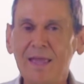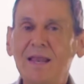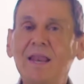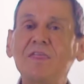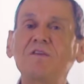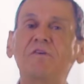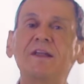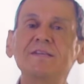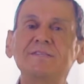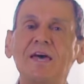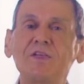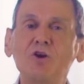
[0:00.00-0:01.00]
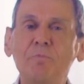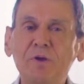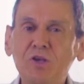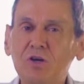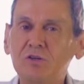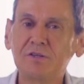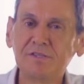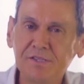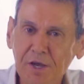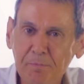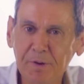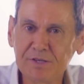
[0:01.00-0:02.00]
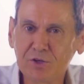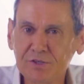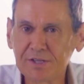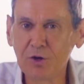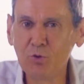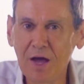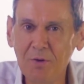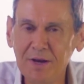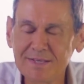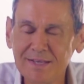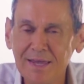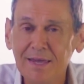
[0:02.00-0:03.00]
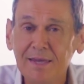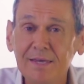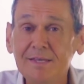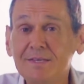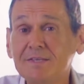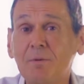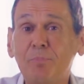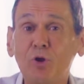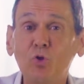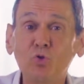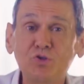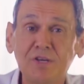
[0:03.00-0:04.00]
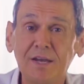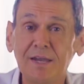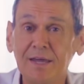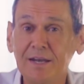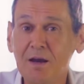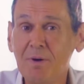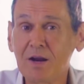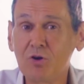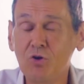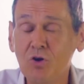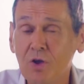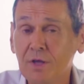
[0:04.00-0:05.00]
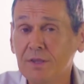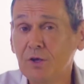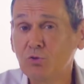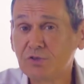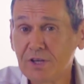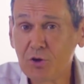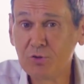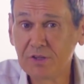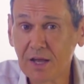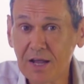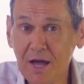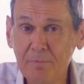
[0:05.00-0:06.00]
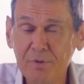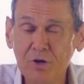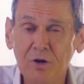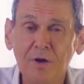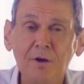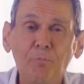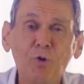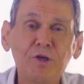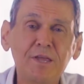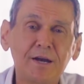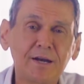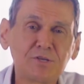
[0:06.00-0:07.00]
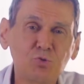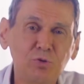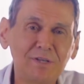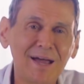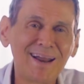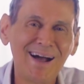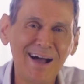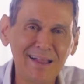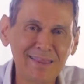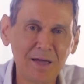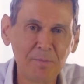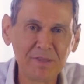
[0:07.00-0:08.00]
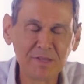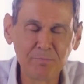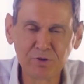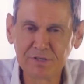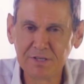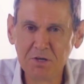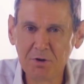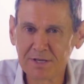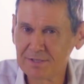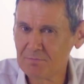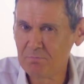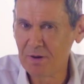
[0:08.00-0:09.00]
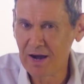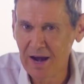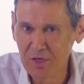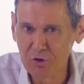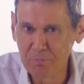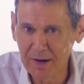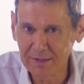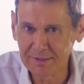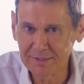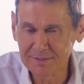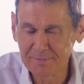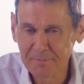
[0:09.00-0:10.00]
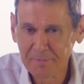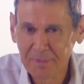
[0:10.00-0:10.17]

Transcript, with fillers: Las diferencias de opinión siempre son saludables y si se producen en el marco de un sano intercambio pueden resultar altamente positivas para las dos partes.